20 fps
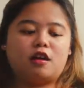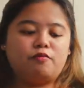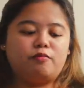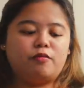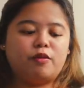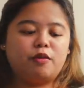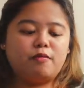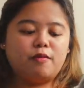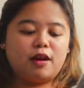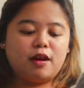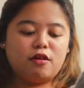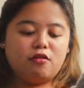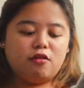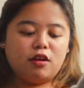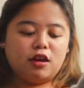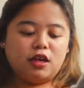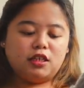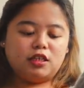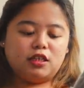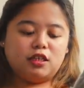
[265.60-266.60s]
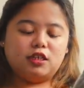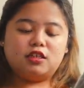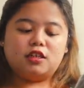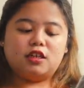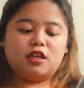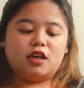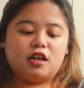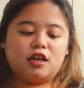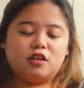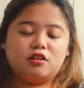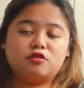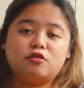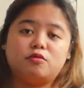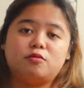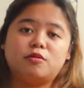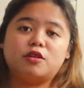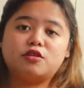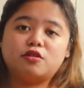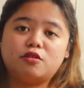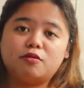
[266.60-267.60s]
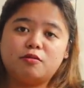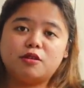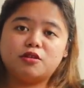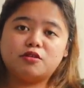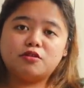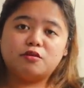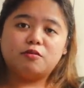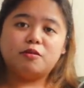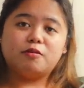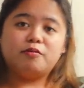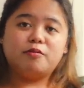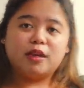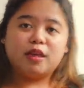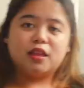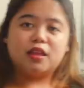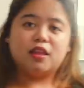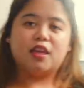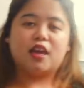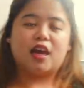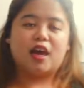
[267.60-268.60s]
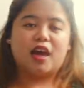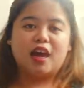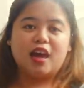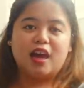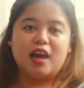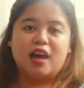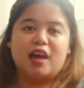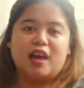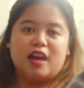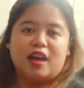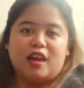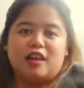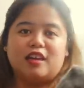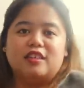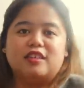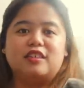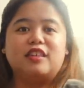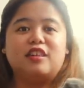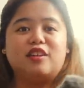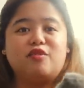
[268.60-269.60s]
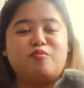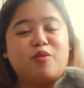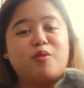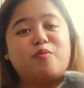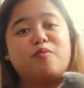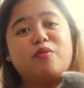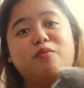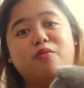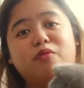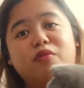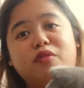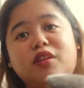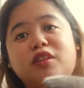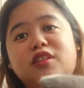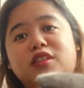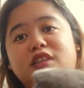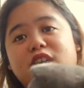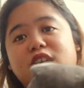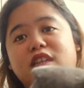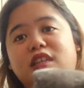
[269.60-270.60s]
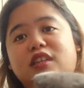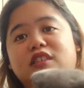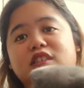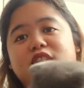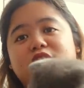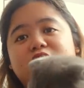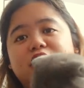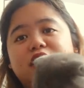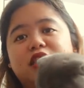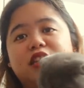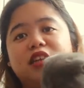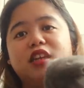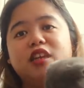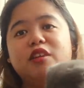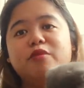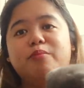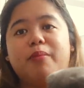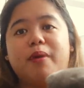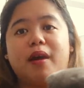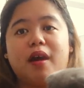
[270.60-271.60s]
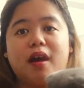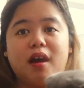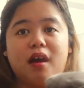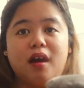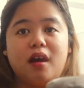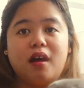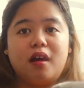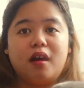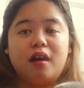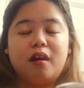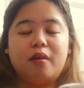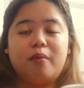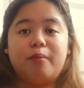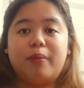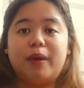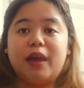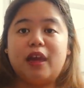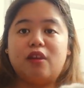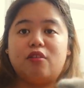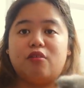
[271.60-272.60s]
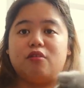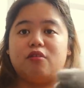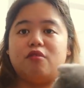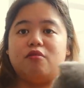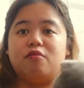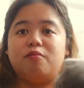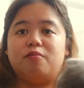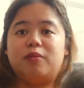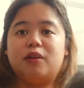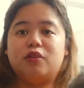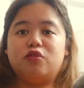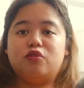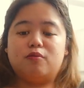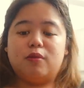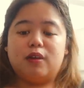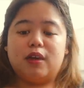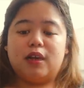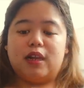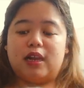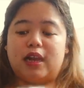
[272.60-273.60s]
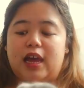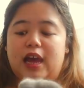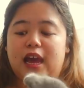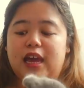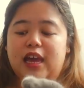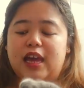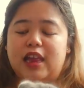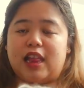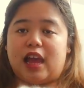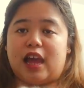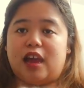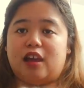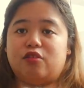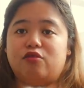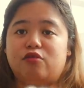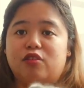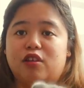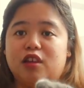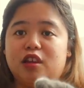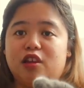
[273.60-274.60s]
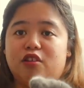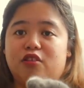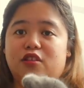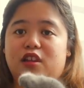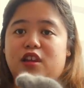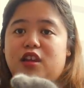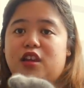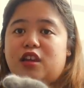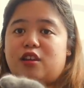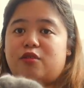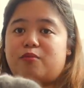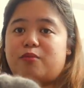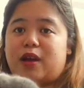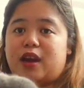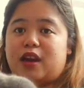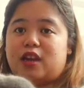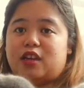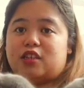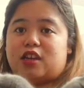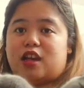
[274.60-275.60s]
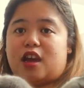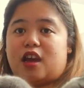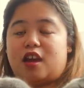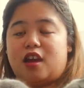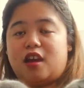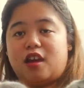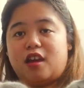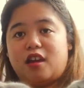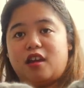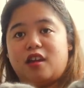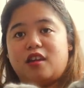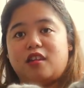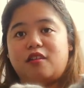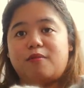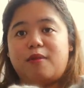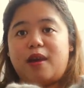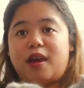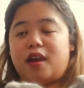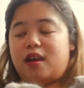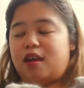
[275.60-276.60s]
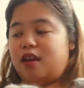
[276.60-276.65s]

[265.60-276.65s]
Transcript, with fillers: Pag bagong gising siya, guys, sobra-sobra-sobrang bait niya. Kasi nagpapabuhat siya, hindi siya naninipa. Pero, pag tumagal na, ayan na, katulad ngayon, naninipa na siya. Diba?